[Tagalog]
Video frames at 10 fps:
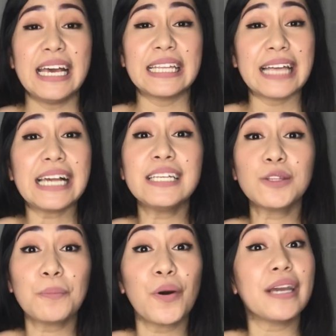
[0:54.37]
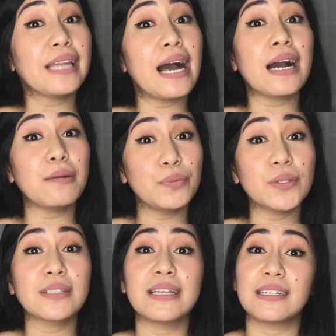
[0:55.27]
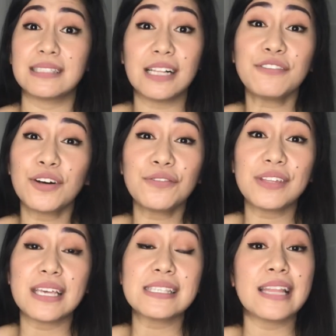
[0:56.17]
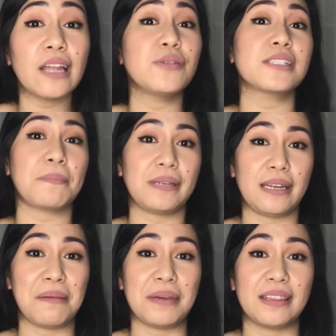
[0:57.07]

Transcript: Dahil ito po ay nakaka-boost ng self-confidence lalo na sa pananamit.